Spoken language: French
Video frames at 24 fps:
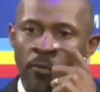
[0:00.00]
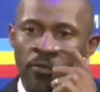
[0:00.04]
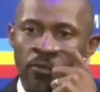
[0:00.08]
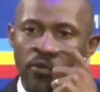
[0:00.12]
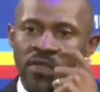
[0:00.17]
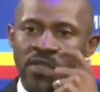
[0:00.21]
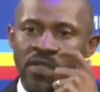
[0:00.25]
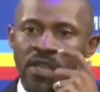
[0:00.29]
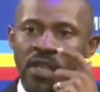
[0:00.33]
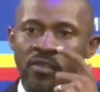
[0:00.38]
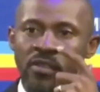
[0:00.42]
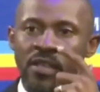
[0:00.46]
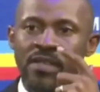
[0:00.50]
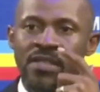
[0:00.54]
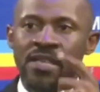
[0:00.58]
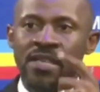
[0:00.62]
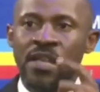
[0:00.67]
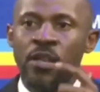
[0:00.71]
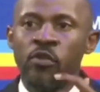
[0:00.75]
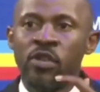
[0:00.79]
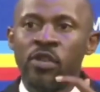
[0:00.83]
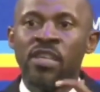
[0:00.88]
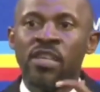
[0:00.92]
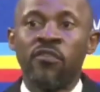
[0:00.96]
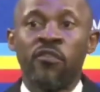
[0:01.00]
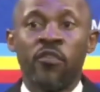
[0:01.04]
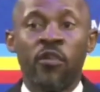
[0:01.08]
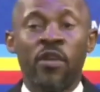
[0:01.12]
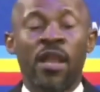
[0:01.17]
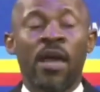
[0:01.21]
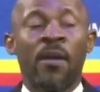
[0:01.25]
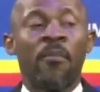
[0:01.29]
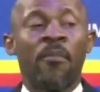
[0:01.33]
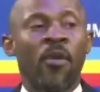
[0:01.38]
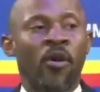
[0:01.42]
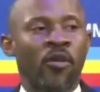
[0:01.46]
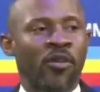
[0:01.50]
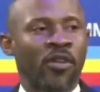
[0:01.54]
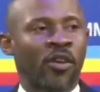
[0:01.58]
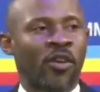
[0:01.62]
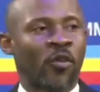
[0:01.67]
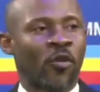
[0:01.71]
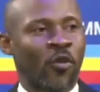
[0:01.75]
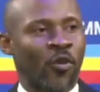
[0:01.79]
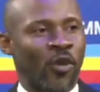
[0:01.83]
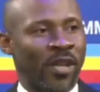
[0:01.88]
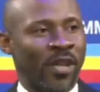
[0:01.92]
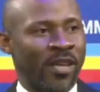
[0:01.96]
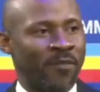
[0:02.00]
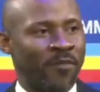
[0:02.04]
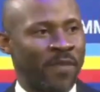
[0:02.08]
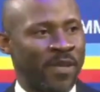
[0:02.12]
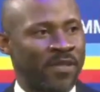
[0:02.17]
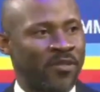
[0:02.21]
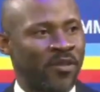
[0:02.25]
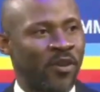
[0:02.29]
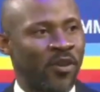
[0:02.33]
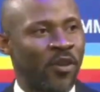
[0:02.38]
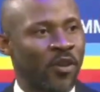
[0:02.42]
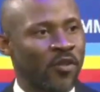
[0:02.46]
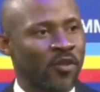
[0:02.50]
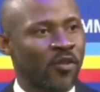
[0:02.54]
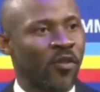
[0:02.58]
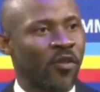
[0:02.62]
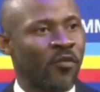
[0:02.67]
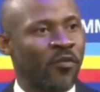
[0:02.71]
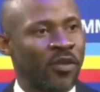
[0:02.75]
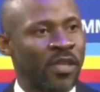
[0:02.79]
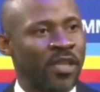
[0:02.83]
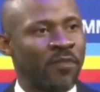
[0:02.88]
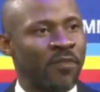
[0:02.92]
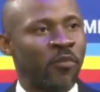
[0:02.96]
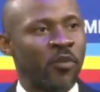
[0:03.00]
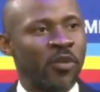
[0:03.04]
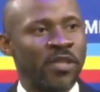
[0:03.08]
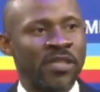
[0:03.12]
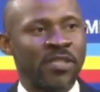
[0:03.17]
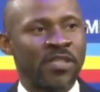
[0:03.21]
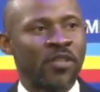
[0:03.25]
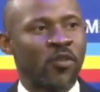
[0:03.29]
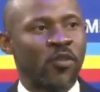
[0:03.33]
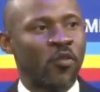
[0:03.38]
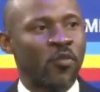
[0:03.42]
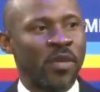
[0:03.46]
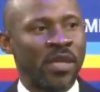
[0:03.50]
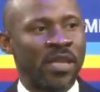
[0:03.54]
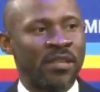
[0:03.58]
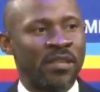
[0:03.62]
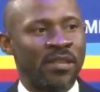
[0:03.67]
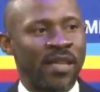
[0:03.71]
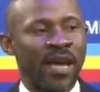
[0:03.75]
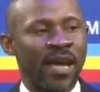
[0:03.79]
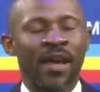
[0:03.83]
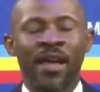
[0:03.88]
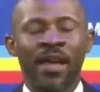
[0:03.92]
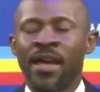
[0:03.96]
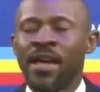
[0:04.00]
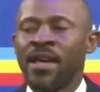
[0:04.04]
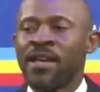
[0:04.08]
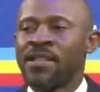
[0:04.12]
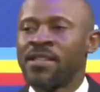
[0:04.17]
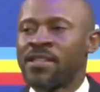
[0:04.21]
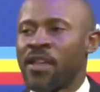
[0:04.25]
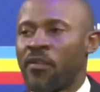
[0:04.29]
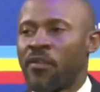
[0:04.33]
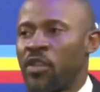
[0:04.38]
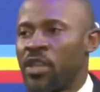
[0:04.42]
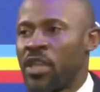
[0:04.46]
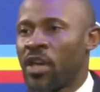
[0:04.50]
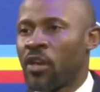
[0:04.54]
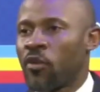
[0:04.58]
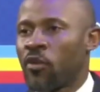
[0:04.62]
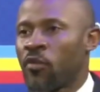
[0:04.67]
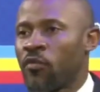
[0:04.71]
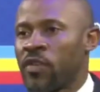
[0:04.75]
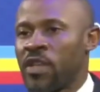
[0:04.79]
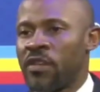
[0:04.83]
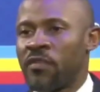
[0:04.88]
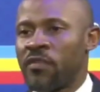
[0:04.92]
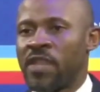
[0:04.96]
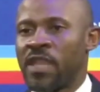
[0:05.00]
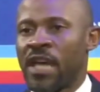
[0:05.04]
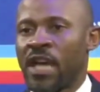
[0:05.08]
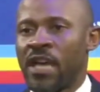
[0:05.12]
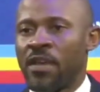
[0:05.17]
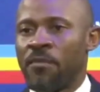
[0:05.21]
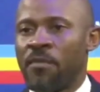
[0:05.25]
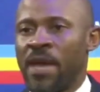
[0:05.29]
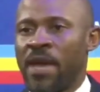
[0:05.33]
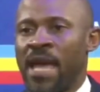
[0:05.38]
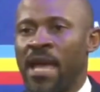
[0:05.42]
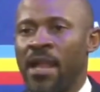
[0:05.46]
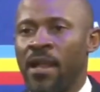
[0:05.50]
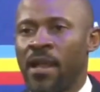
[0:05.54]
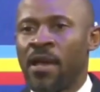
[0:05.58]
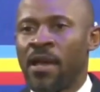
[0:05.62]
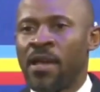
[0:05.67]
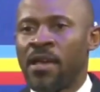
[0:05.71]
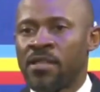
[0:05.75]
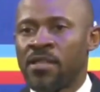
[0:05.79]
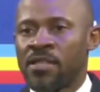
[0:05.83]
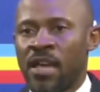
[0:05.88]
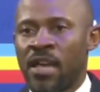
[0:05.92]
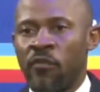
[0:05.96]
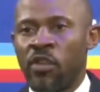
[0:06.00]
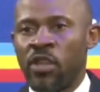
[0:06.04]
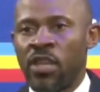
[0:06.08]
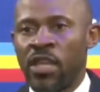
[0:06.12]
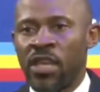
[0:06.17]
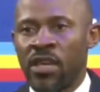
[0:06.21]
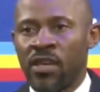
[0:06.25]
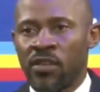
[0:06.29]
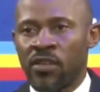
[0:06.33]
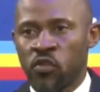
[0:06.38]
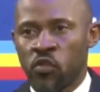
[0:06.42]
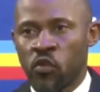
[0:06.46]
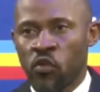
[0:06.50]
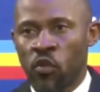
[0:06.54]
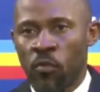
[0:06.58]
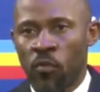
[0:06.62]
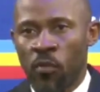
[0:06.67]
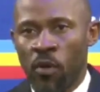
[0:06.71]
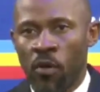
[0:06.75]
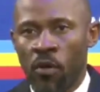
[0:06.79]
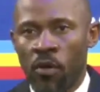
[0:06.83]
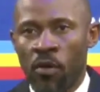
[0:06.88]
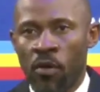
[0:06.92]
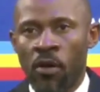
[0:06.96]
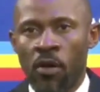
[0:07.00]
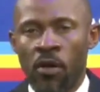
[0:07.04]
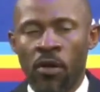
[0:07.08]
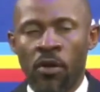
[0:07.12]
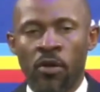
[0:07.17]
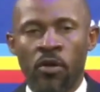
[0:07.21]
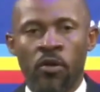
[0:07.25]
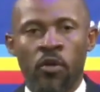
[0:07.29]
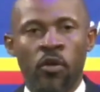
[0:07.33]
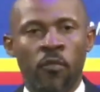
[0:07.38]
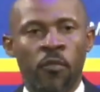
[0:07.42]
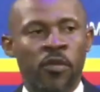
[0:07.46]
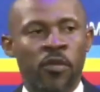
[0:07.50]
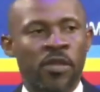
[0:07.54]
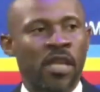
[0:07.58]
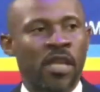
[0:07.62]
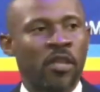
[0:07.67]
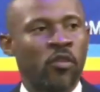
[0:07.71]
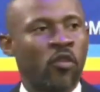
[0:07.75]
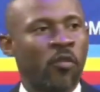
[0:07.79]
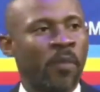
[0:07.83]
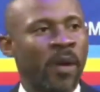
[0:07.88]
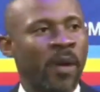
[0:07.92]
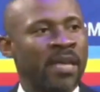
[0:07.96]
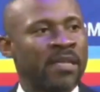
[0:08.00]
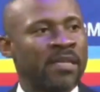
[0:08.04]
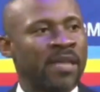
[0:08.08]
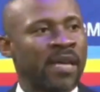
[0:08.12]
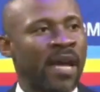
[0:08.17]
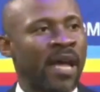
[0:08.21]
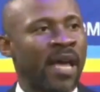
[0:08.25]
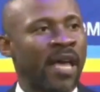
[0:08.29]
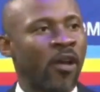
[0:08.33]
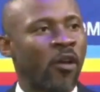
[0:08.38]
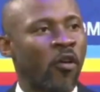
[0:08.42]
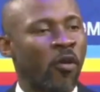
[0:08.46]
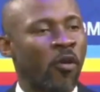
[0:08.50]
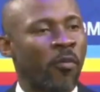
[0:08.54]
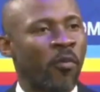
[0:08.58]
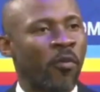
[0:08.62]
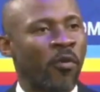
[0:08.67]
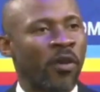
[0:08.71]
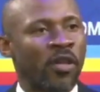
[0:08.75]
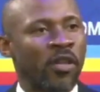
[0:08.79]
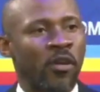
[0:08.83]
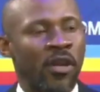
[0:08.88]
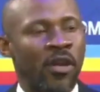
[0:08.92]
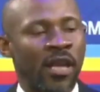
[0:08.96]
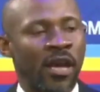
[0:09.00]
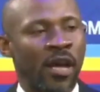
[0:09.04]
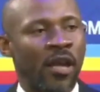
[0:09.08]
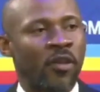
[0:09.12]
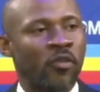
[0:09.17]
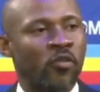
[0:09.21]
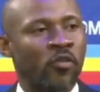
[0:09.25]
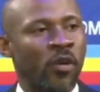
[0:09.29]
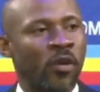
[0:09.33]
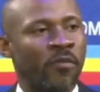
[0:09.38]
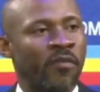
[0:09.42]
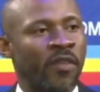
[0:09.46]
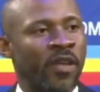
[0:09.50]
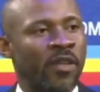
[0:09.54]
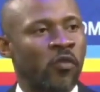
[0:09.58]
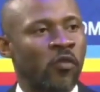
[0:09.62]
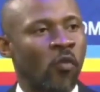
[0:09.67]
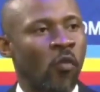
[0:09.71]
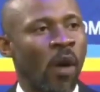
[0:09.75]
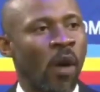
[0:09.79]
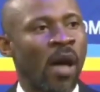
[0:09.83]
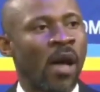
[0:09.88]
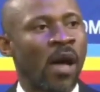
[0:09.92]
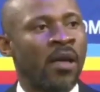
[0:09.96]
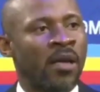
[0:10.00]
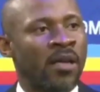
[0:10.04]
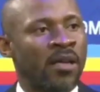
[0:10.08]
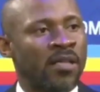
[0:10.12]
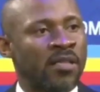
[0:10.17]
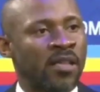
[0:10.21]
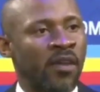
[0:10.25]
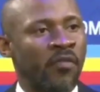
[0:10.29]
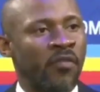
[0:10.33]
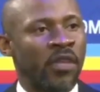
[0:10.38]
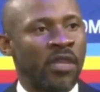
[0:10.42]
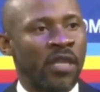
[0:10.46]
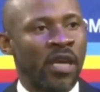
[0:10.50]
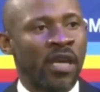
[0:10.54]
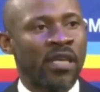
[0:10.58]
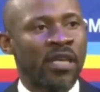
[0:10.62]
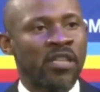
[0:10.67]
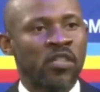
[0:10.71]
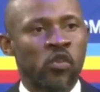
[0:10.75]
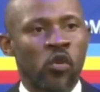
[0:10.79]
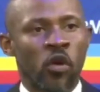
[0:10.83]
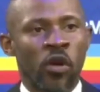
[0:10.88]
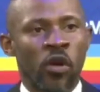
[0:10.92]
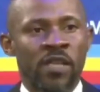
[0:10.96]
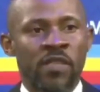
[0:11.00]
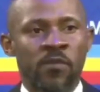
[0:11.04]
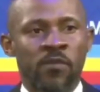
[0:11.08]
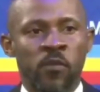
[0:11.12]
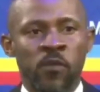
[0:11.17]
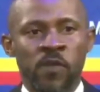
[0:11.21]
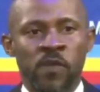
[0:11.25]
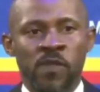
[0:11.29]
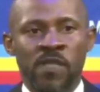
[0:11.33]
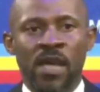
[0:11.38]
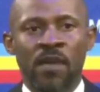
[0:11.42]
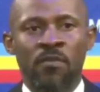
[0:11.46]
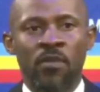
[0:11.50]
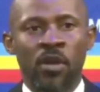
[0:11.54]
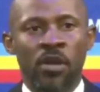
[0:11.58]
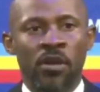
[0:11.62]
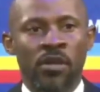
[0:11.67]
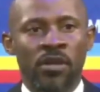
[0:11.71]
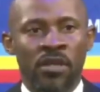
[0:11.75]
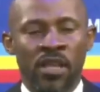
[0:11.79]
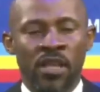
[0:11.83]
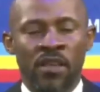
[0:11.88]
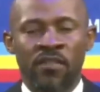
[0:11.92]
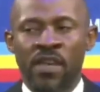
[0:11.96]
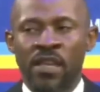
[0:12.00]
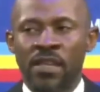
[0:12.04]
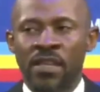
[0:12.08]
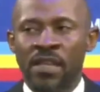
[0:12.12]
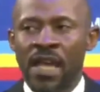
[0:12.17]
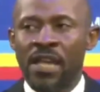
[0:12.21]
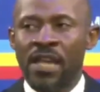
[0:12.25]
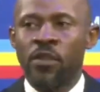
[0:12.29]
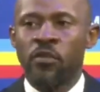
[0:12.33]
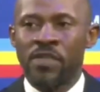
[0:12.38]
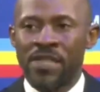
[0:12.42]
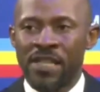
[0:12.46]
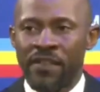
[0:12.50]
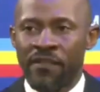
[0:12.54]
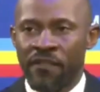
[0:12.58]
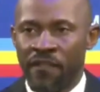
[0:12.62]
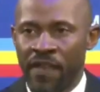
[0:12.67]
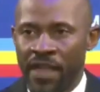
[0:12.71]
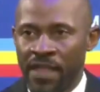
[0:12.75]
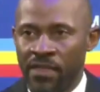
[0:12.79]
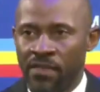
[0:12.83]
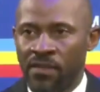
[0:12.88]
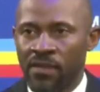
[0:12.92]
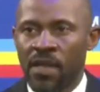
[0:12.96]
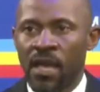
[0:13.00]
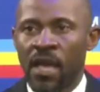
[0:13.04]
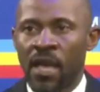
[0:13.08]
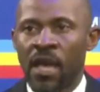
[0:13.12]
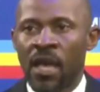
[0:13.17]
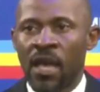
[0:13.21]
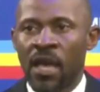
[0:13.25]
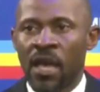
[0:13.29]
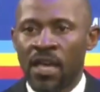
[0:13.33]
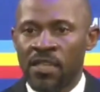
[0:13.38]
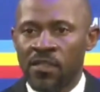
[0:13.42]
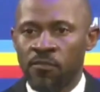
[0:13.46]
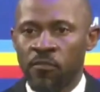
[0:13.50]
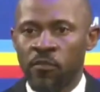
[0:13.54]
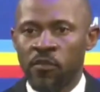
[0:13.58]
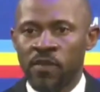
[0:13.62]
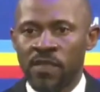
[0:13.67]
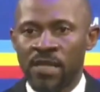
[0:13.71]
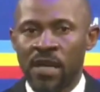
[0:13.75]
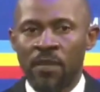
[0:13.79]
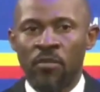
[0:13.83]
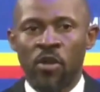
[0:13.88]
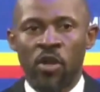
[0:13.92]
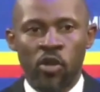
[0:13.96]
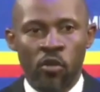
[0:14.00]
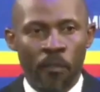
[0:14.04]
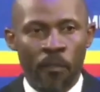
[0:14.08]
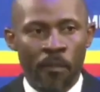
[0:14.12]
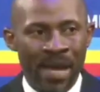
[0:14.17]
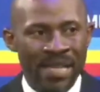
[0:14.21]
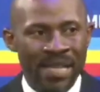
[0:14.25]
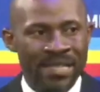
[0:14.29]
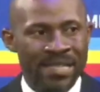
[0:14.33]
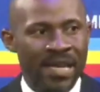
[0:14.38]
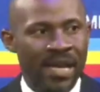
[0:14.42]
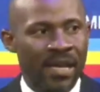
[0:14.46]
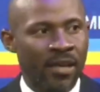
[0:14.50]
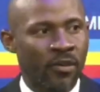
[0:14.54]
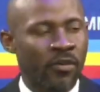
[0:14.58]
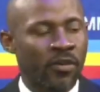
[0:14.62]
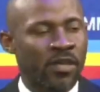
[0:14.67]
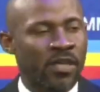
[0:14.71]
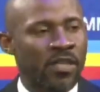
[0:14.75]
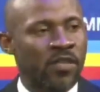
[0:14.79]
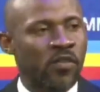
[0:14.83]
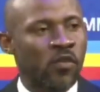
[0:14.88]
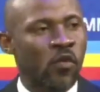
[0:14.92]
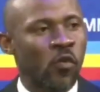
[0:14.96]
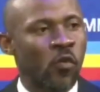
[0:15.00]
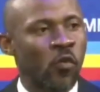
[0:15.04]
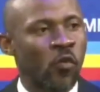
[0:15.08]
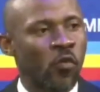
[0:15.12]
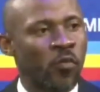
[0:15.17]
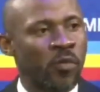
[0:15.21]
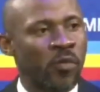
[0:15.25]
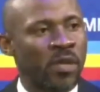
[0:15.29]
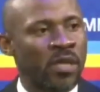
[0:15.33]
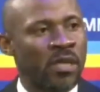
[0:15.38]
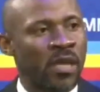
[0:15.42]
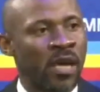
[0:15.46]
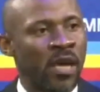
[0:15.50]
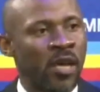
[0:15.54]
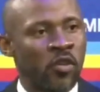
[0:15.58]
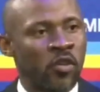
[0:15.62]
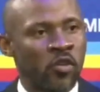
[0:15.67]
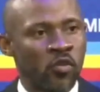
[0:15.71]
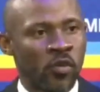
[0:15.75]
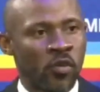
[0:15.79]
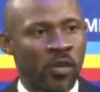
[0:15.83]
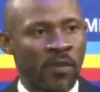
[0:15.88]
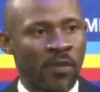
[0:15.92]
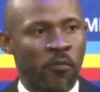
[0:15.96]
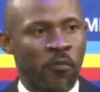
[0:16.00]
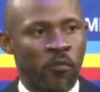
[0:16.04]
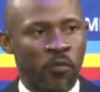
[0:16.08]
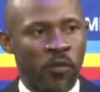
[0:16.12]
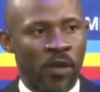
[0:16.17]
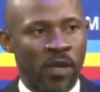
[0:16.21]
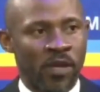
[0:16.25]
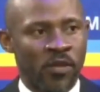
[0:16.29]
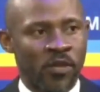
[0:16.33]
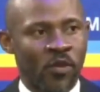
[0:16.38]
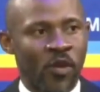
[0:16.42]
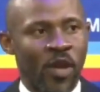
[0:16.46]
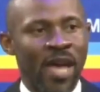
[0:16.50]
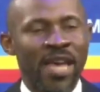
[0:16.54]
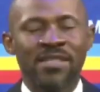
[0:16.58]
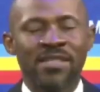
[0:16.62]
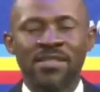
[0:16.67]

puisse être celui qui veut la mort des Congolais Parce que lorsque vous dites politico-militaire, ça veut dire que vous devenez rebelle, ça veut dire sûrement que peut-être demain il sera incorporé dans les rangs du M23, ça veut dire qu'ils sont responsables, il deviendra de ces fêtes responsable des massacres qui sont commis sur les populations.